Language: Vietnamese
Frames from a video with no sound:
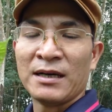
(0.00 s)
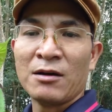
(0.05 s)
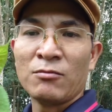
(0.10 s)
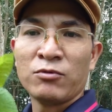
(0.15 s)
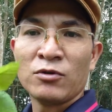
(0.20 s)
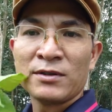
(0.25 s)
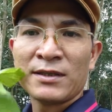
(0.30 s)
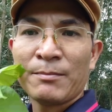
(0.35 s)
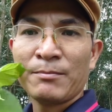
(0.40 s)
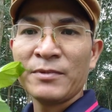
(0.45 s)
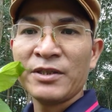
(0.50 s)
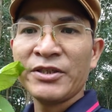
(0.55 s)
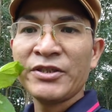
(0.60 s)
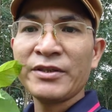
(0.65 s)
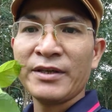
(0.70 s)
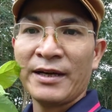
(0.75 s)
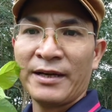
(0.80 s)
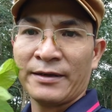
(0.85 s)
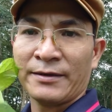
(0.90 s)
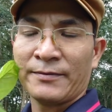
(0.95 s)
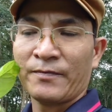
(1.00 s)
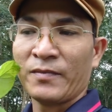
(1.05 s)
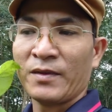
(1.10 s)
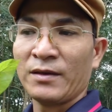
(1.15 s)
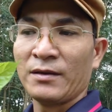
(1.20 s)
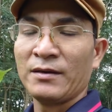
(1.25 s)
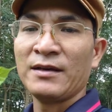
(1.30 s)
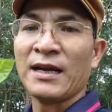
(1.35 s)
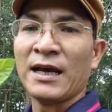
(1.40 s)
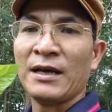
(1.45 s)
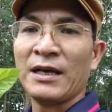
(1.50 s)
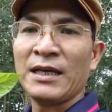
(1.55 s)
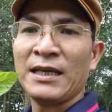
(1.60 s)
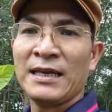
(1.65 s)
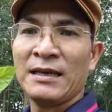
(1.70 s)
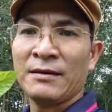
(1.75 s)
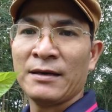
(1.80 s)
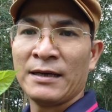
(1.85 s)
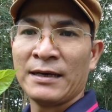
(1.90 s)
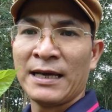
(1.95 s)
chị mình không có tắm trước ha cứ
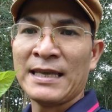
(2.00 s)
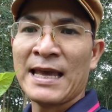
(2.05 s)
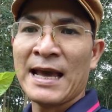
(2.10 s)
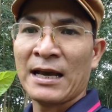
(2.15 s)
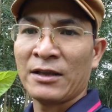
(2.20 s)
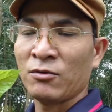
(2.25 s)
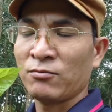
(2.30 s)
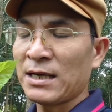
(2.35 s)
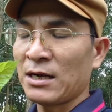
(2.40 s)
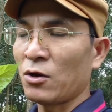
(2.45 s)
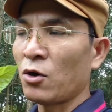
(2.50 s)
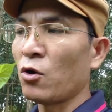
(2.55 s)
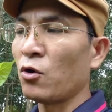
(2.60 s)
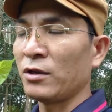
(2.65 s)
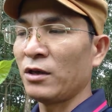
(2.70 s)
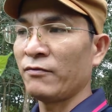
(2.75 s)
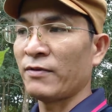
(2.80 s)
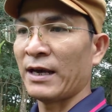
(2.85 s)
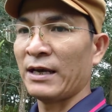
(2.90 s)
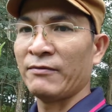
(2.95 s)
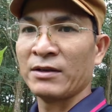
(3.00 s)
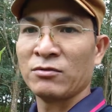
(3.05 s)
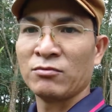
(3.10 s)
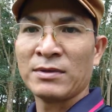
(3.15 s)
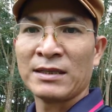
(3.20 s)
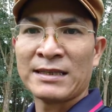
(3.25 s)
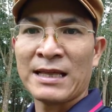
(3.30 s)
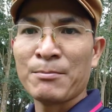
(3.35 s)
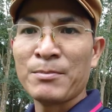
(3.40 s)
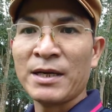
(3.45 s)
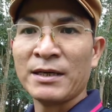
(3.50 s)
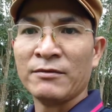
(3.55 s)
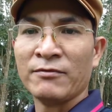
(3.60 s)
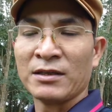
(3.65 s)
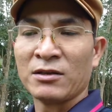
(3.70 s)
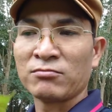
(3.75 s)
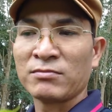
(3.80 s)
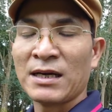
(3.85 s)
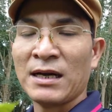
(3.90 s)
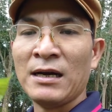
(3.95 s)
để à, cái da chúng ta khô như vậy và chúng ta tắm
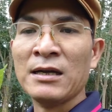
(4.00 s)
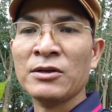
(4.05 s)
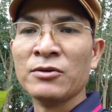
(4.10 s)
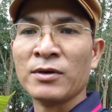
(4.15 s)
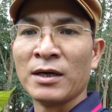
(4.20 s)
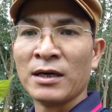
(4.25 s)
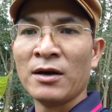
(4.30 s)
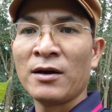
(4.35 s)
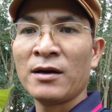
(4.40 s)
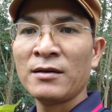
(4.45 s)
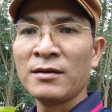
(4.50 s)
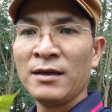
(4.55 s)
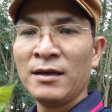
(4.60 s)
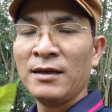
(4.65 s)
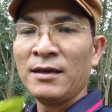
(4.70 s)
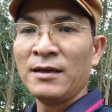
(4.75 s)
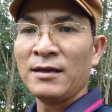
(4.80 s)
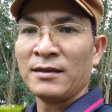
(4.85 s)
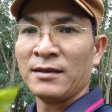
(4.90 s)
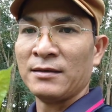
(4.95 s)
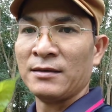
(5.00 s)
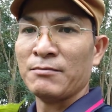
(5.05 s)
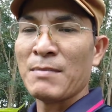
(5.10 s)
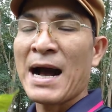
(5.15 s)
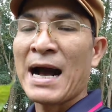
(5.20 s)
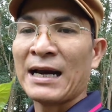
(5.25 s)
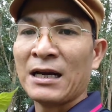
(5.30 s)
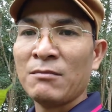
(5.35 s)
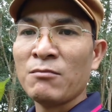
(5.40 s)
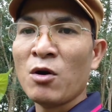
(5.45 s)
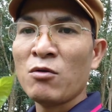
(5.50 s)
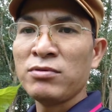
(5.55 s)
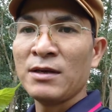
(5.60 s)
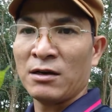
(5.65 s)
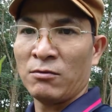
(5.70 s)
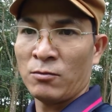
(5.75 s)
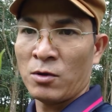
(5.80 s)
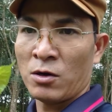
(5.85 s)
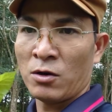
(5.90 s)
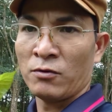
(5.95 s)
lên và chúng ta lưu ở đó từ 3 đến
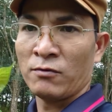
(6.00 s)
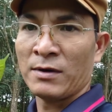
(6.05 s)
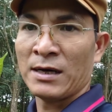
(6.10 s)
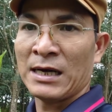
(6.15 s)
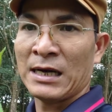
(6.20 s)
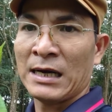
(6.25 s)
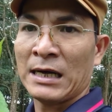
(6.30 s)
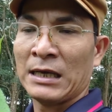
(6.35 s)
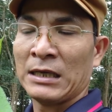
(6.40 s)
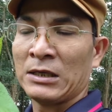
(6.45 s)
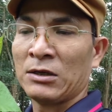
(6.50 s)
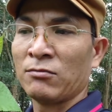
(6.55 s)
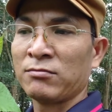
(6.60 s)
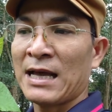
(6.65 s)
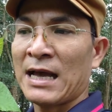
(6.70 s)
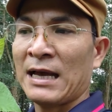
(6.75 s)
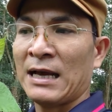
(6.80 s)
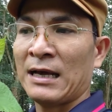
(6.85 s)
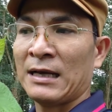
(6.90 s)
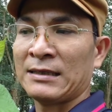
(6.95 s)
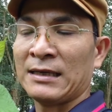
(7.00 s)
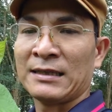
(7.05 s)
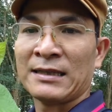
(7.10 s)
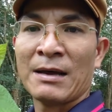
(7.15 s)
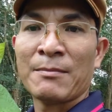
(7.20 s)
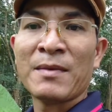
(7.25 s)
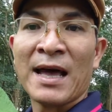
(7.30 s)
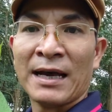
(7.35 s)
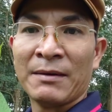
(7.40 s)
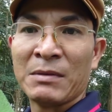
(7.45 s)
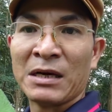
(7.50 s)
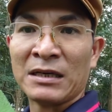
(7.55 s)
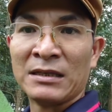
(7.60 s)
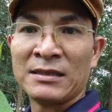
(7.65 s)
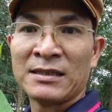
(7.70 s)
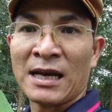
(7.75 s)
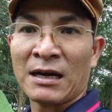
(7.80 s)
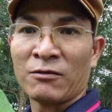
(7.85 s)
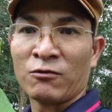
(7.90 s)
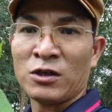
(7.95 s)
4 giờ đồng hồ và chúng ta sẽ tắm lại
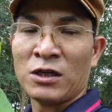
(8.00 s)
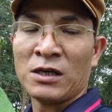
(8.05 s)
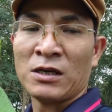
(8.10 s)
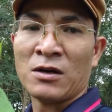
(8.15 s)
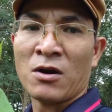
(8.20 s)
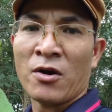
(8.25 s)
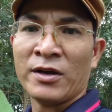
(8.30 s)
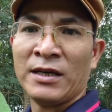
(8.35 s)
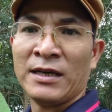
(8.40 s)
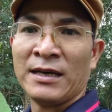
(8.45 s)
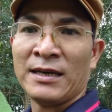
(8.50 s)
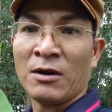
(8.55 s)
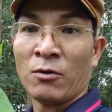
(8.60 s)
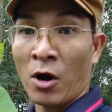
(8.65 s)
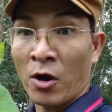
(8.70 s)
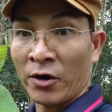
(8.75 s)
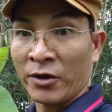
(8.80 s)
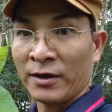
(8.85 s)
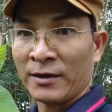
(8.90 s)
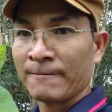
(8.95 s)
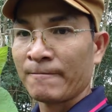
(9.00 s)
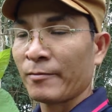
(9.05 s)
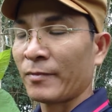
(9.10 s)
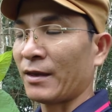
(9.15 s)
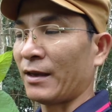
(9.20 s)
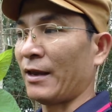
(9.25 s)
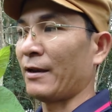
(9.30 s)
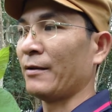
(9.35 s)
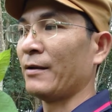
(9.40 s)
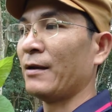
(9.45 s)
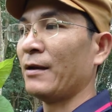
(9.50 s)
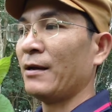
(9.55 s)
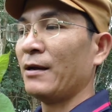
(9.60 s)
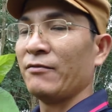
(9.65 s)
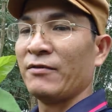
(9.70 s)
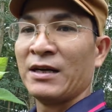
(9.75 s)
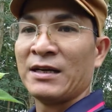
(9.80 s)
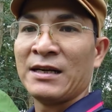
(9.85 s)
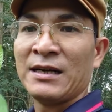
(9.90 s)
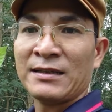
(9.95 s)
bằng nước sạch gọi dầu gội nha
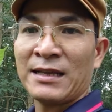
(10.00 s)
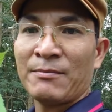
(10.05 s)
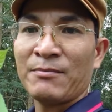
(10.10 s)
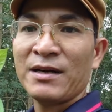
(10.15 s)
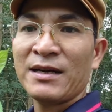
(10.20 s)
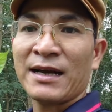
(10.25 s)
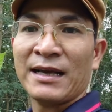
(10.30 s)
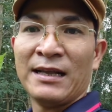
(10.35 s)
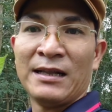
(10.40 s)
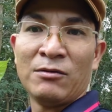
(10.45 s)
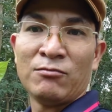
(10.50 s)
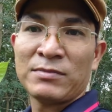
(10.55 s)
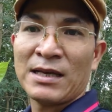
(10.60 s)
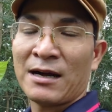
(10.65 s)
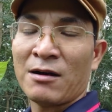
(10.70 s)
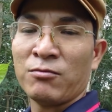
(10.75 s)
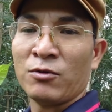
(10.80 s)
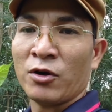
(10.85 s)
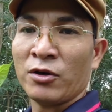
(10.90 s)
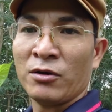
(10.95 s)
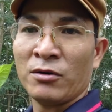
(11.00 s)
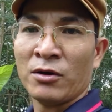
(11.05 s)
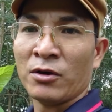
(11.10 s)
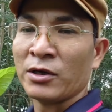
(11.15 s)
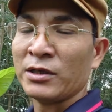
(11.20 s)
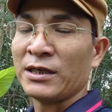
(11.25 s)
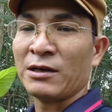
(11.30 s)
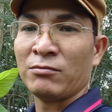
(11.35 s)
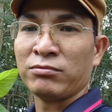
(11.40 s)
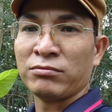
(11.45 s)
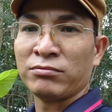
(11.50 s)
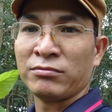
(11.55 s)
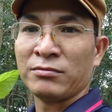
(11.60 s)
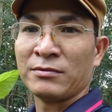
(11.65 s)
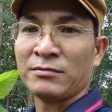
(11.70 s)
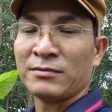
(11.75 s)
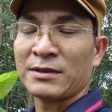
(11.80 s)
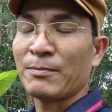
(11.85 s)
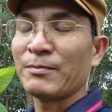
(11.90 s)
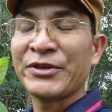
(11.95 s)
và riêng tắm cái này thì chúng ta không gọi dầu gội
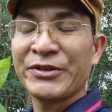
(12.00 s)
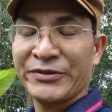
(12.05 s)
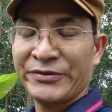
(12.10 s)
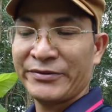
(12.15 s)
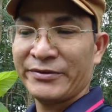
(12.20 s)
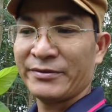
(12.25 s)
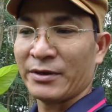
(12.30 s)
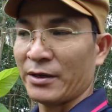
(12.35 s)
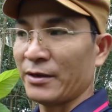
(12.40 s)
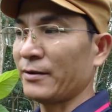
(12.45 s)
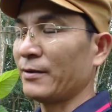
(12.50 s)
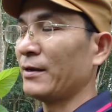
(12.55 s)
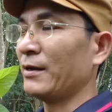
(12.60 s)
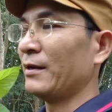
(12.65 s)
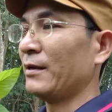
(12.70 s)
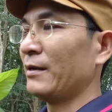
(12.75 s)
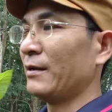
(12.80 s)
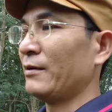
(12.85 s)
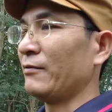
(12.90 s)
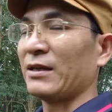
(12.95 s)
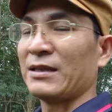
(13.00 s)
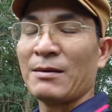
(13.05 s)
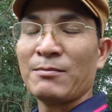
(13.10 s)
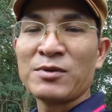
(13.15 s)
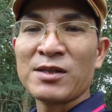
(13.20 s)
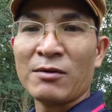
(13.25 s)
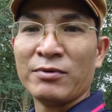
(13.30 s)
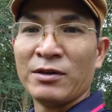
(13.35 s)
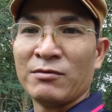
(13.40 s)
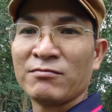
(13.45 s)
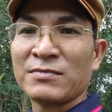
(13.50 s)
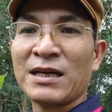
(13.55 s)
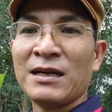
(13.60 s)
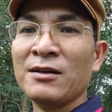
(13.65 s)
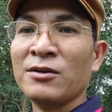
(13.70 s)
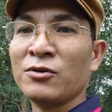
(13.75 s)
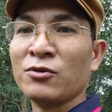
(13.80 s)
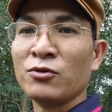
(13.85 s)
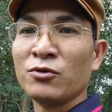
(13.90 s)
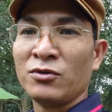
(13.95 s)
không tắm trước đó và tắm xong thì chúng
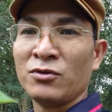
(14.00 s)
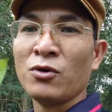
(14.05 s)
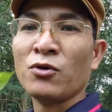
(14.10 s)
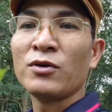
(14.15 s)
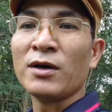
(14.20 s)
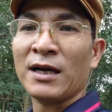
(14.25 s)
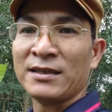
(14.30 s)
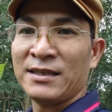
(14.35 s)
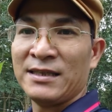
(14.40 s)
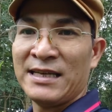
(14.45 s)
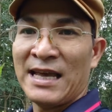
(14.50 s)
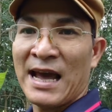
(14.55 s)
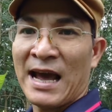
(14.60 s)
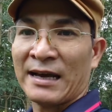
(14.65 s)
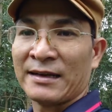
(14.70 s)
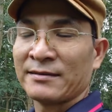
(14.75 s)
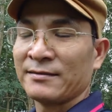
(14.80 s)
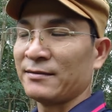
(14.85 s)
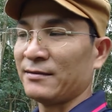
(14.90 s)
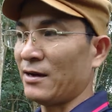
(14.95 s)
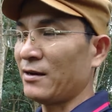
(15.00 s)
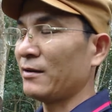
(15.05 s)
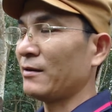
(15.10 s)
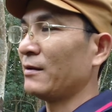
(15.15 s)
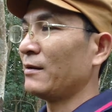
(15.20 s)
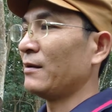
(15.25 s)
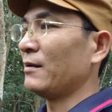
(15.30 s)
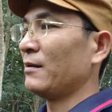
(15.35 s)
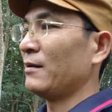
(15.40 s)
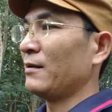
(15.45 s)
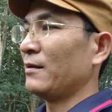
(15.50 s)
ta lưu thuốc ở trên da đó